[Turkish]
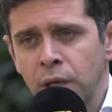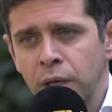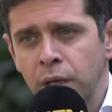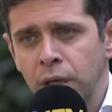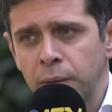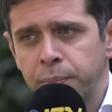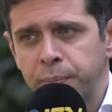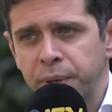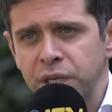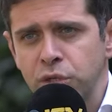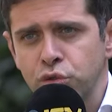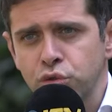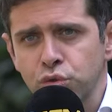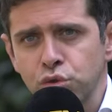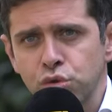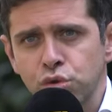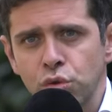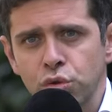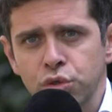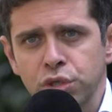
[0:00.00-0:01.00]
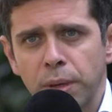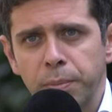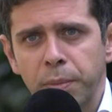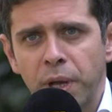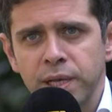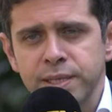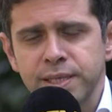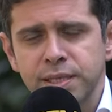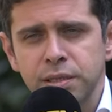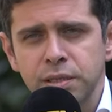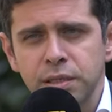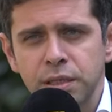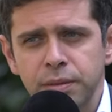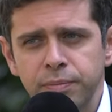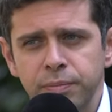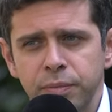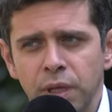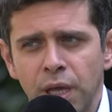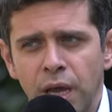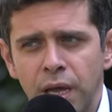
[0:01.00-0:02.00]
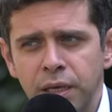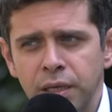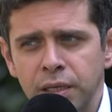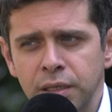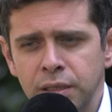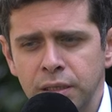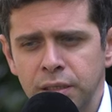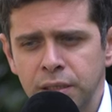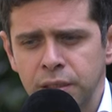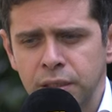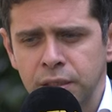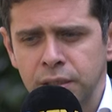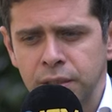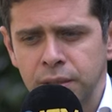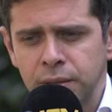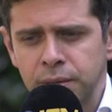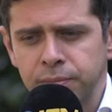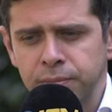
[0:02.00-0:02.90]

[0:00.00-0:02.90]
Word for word: E, peki şunu soracağım. Aslında yani e,